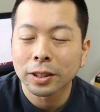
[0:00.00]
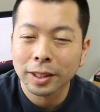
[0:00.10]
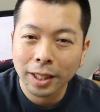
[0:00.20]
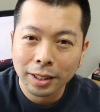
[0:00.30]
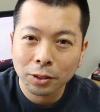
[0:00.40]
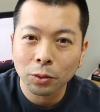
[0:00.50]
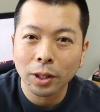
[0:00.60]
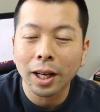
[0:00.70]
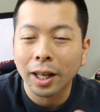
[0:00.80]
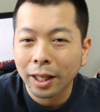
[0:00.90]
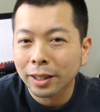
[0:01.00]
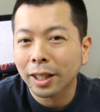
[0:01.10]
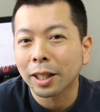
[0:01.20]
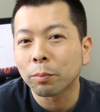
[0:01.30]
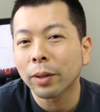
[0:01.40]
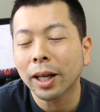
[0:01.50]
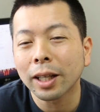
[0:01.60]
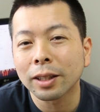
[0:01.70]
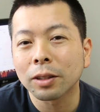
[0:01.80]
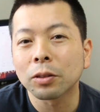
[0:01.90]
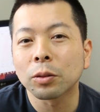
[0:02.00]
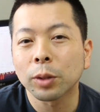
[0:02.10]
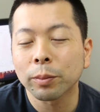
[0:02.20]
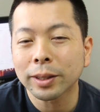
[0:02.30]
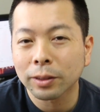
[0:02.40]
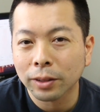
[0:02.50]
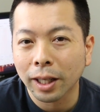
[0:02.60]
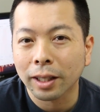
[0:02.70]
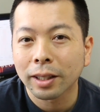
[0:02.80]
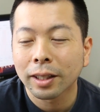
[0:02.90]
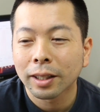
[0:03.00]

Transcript: チラシとか案内がいっぱい入ってくると思いますので、